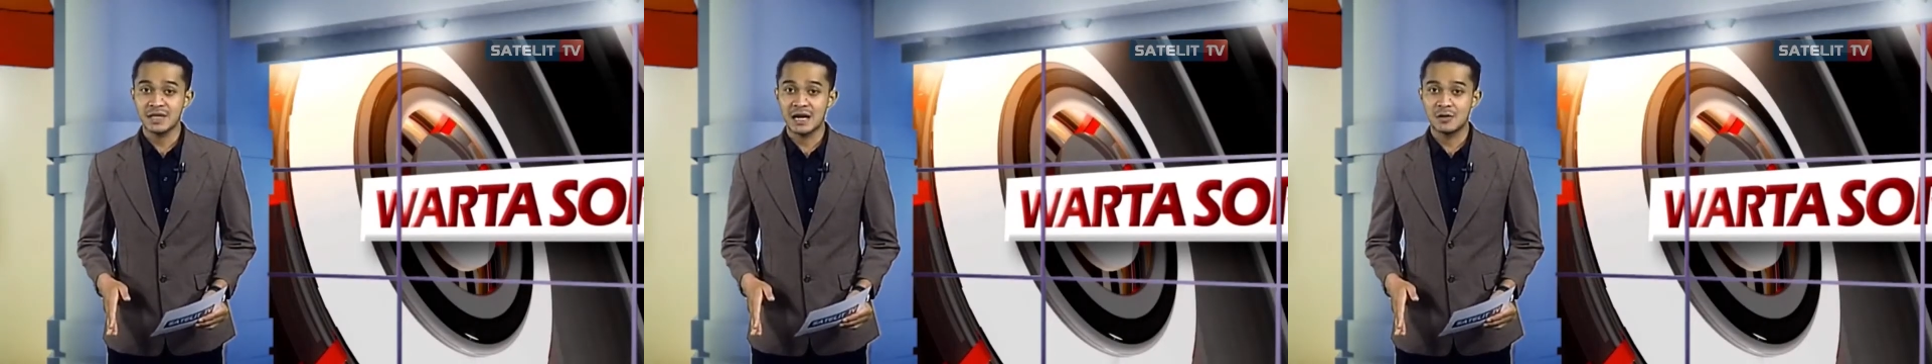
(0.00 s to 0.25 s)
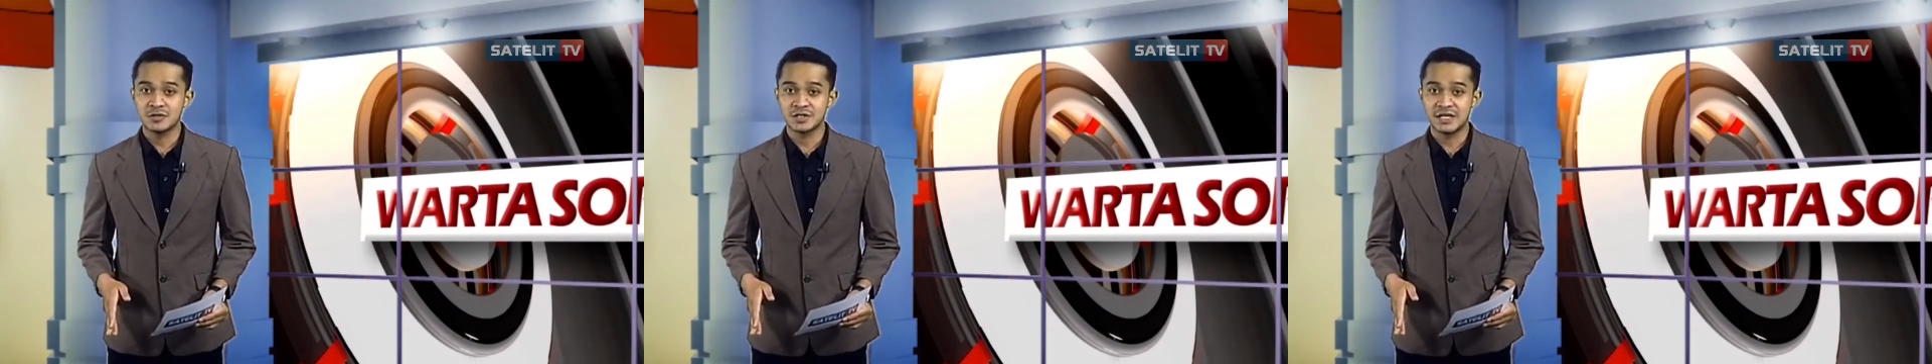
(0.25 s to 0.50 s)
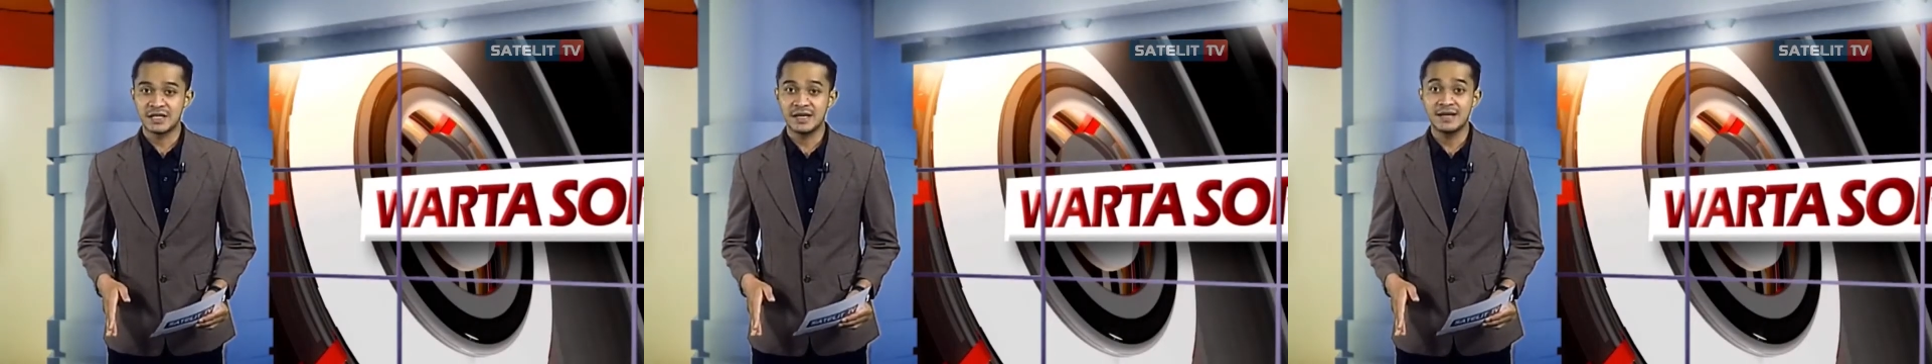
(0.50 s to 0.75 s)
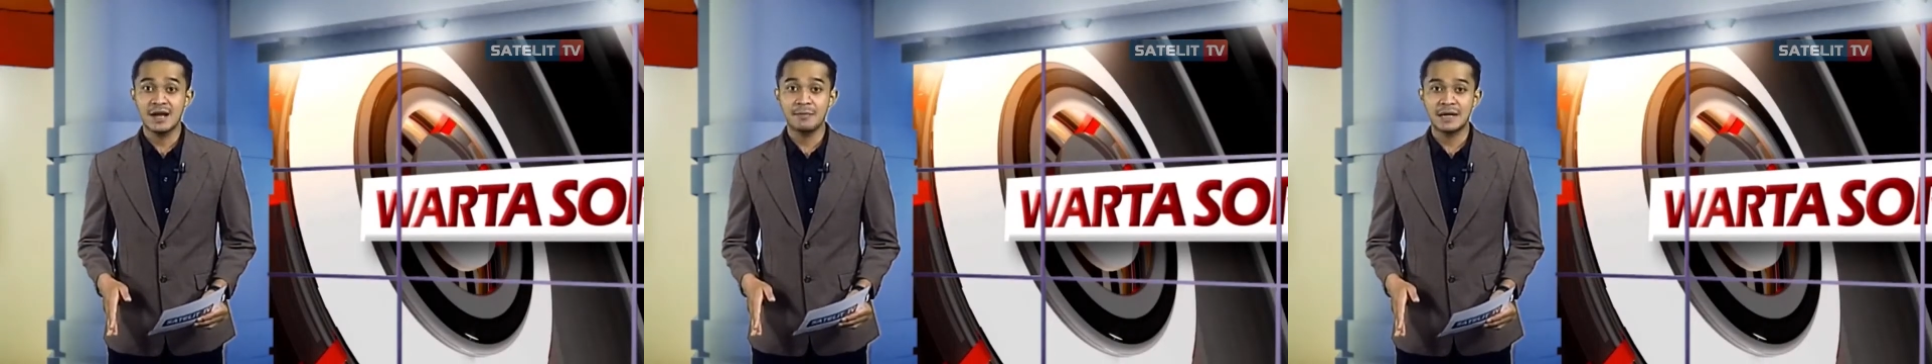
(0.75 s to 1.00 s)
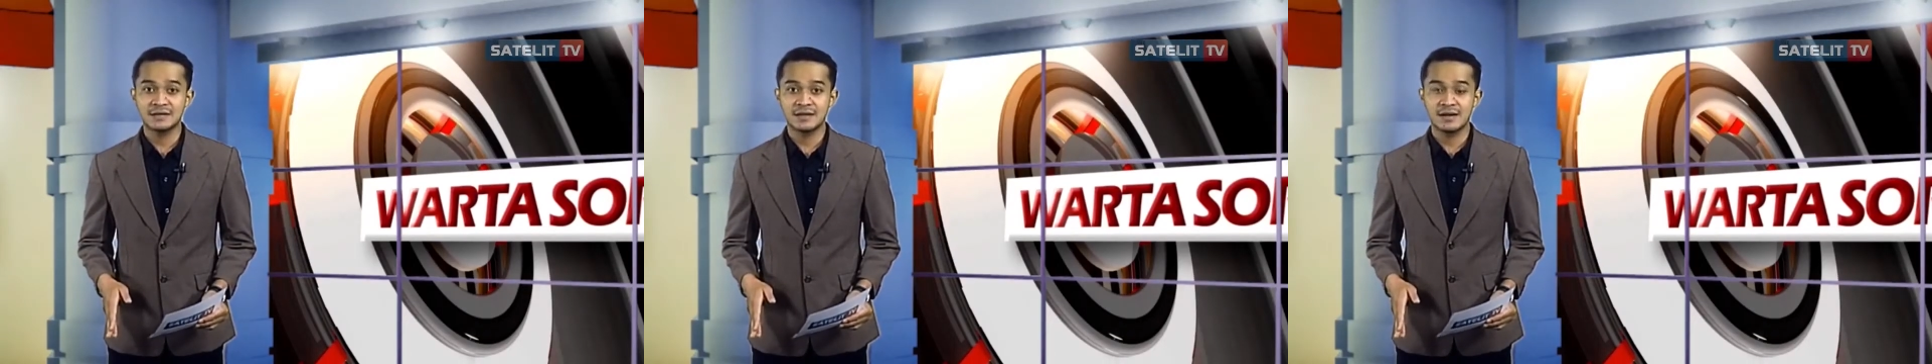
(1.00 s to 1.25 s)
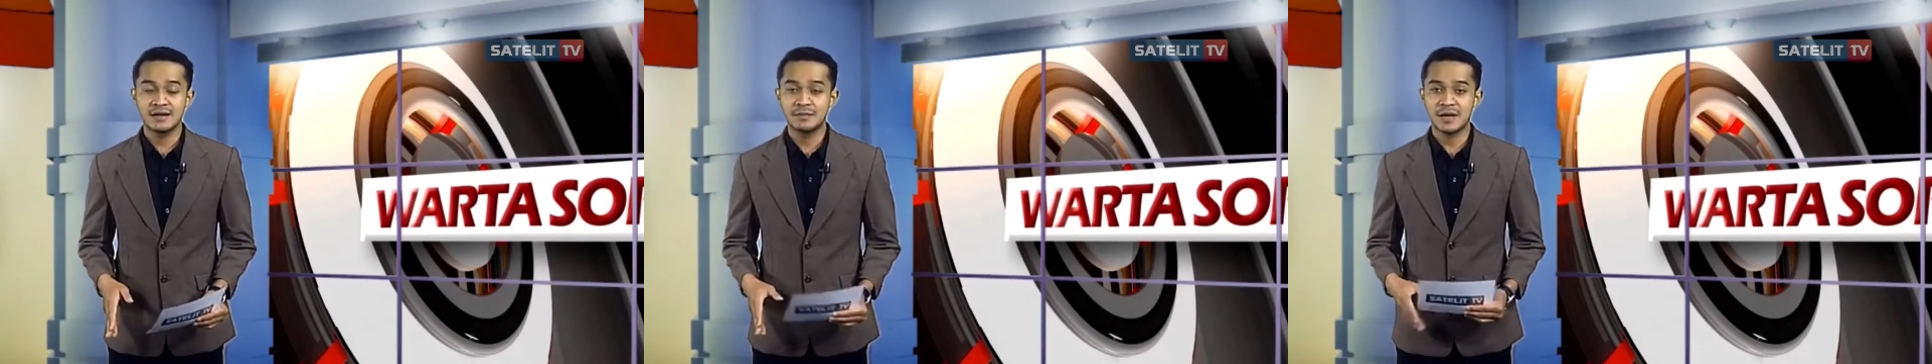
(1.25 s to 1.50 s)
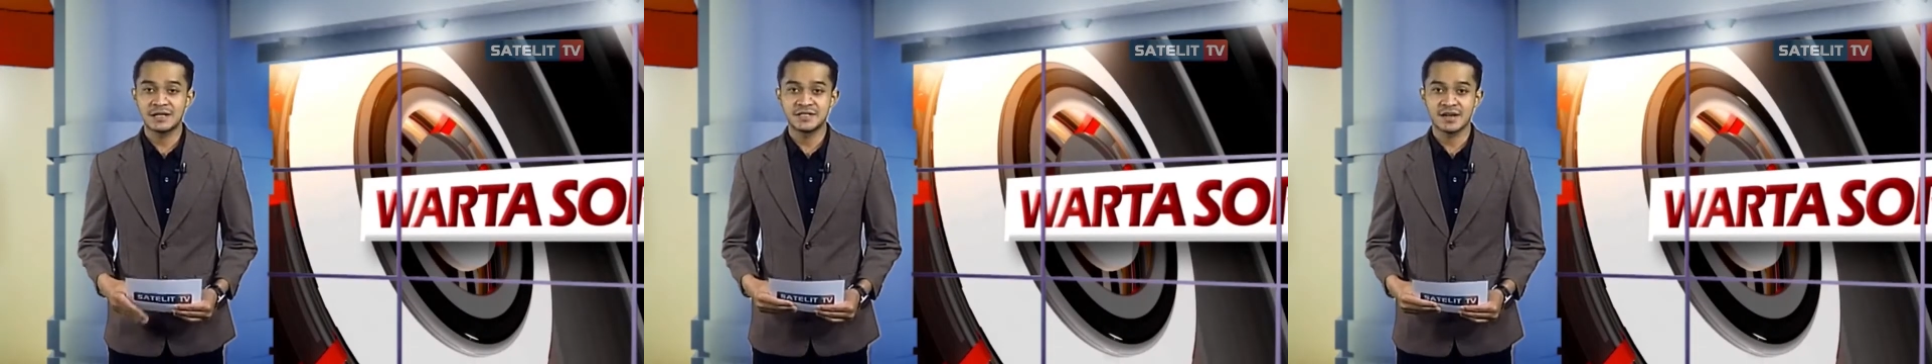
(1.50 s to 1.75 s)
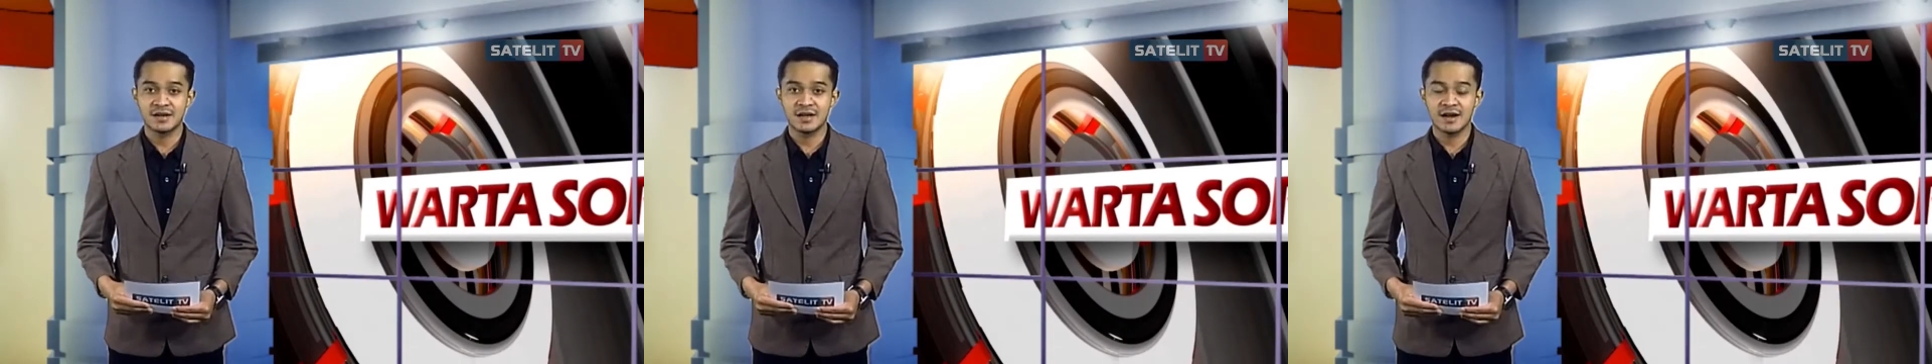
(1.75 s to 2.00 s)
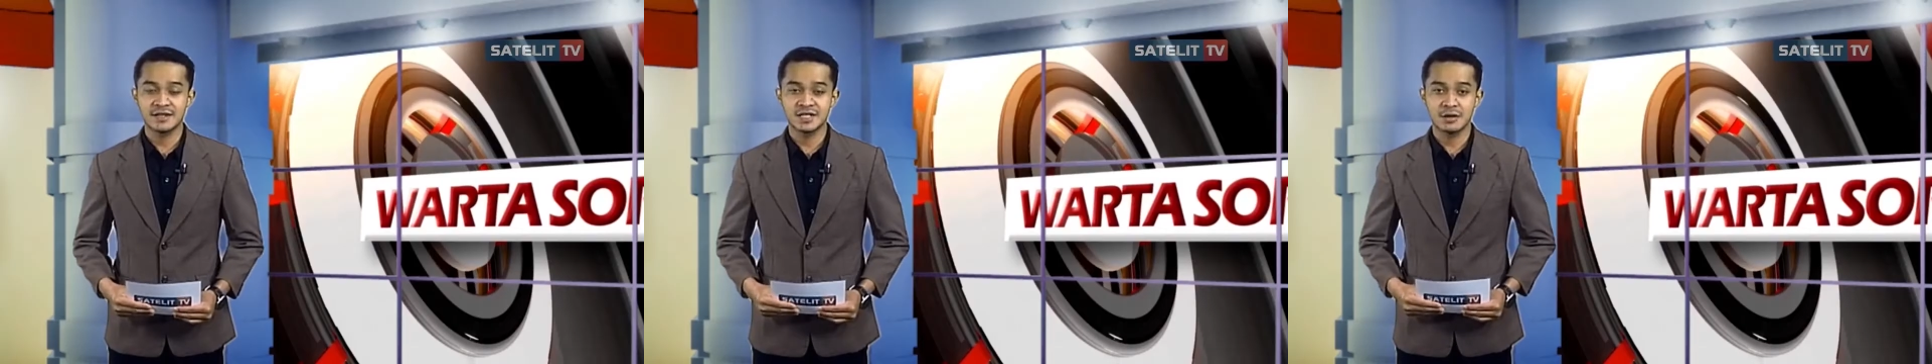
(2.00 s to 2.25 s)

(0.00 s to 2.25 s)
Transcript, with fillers: talut setinggi 6 meter di Banjarnegara,